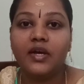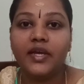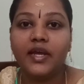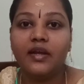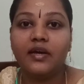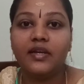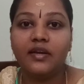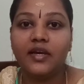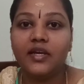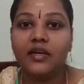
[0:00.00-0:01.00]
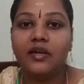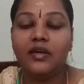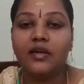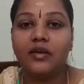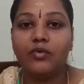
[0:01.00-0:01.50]
ஏன்னா இன்றைக்கி
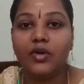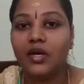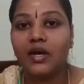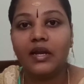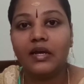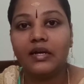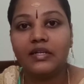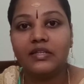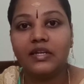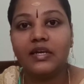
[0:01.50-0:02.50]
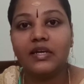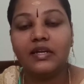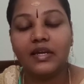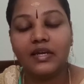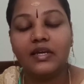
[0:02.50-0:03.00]
உள்ள காலகட்டத்தில்
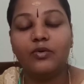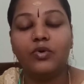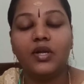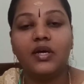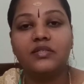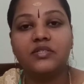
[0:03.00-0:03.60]
இன்றைக்கி உள்ள